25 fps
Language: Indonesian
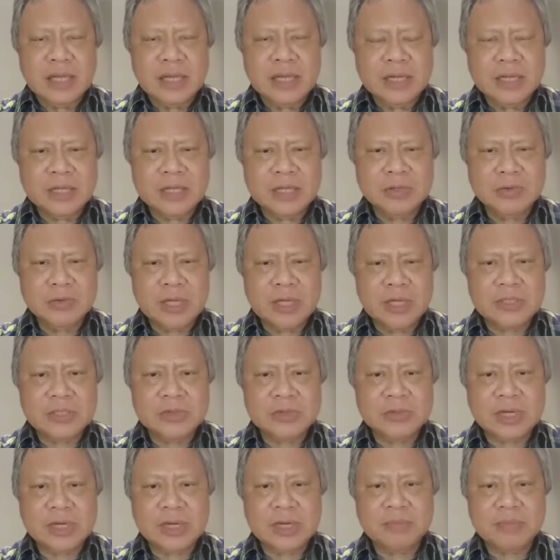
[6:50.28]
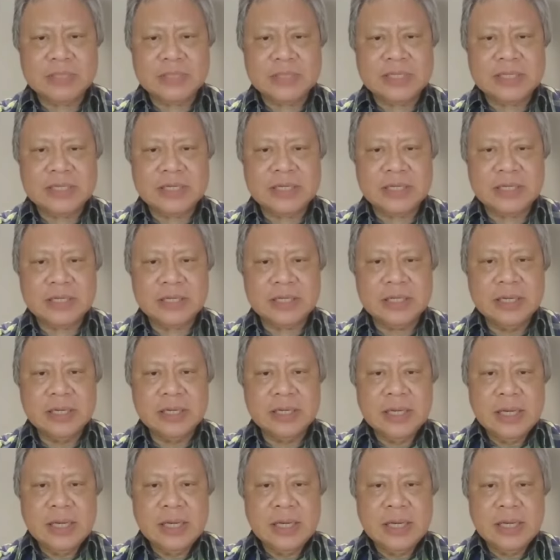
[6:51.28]
tentunya sudah menjadi
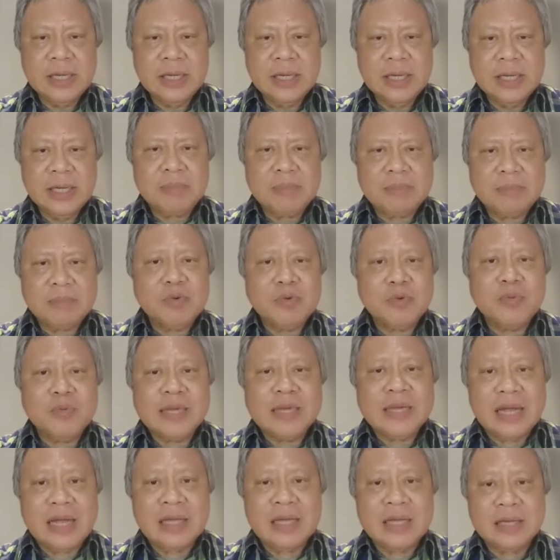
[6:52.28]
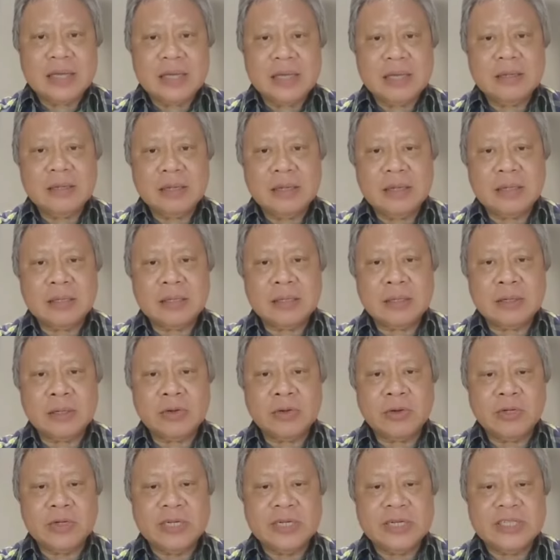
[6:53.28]
apa lampu merah ya eh,
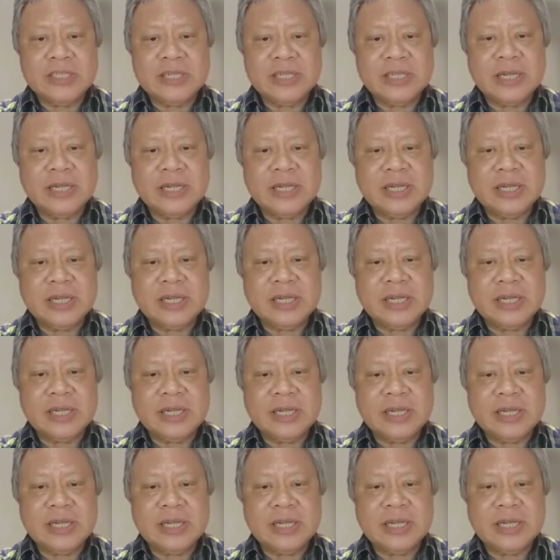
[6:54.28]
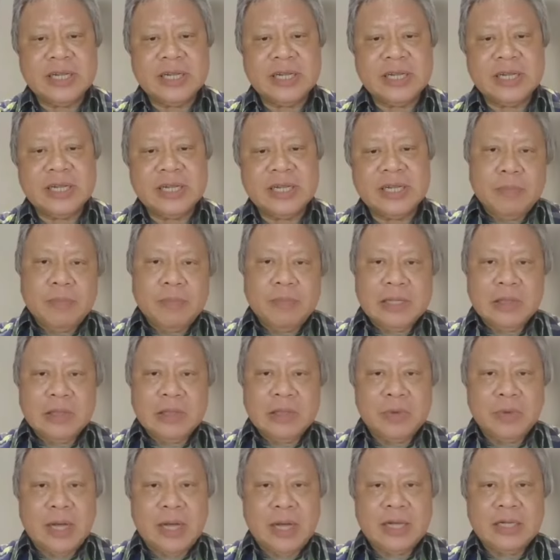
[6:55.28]
kondisi darurat
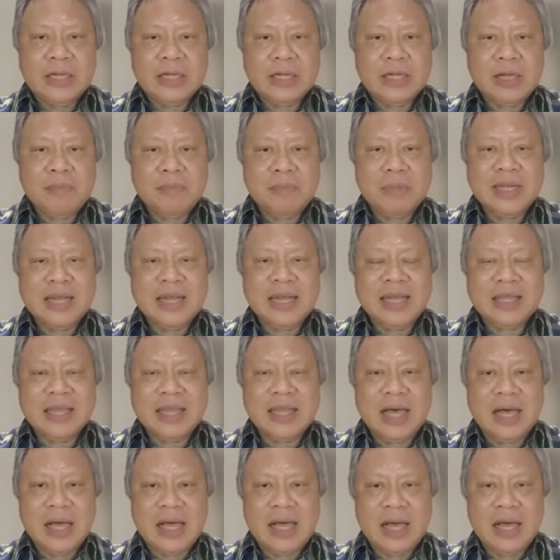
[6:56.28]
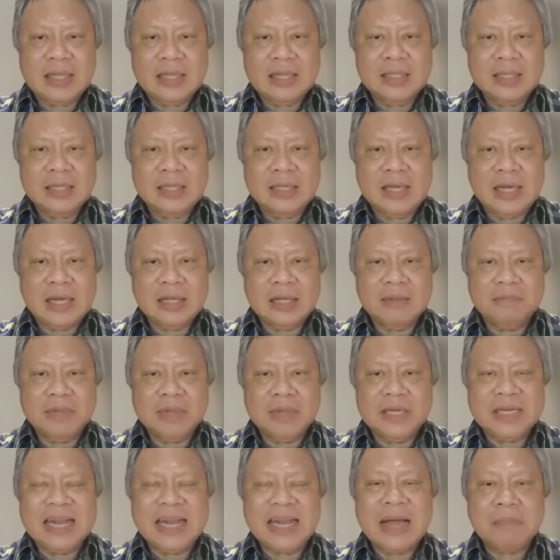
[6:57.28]
perlu adanya penataan yang lebih
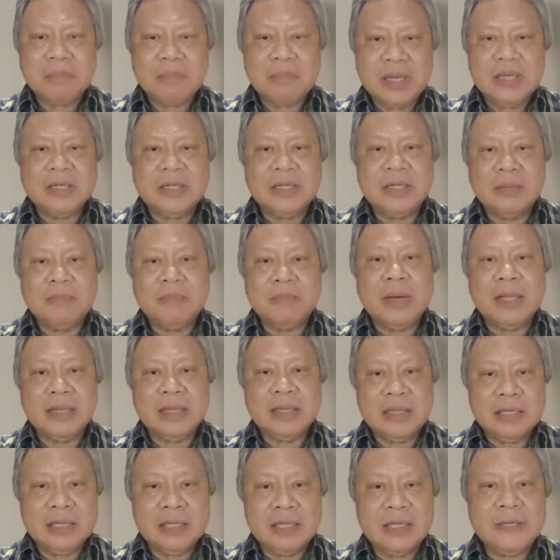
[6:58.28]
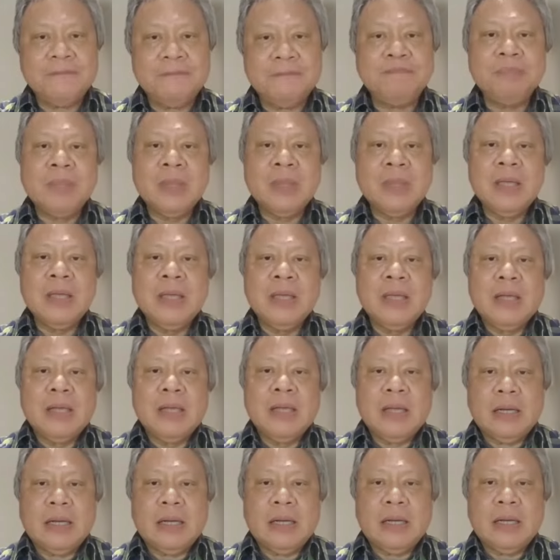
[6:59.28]
rapi di Bali
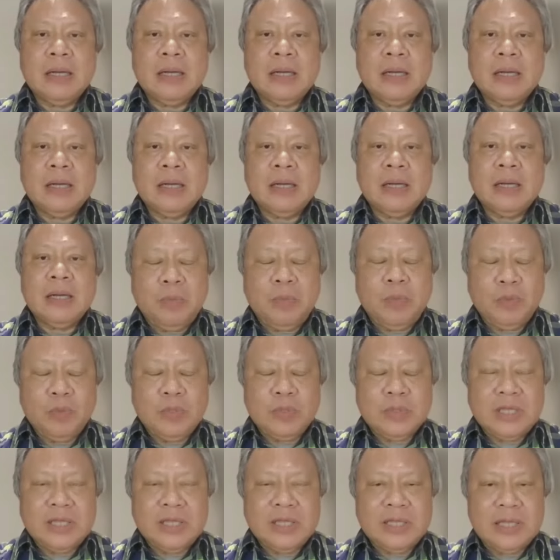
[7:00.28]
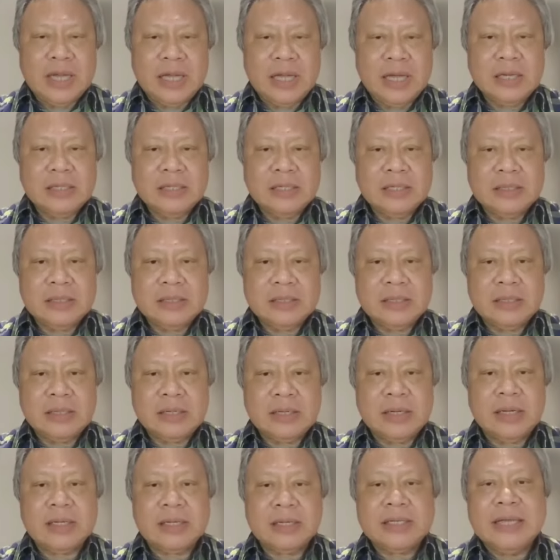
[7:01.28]
Eh, tentang
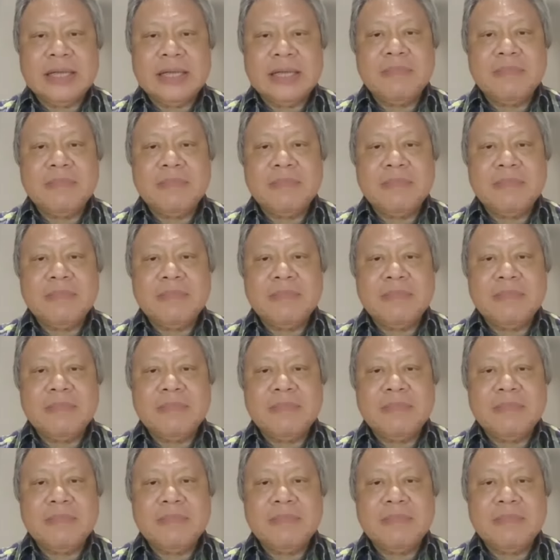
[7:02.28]
di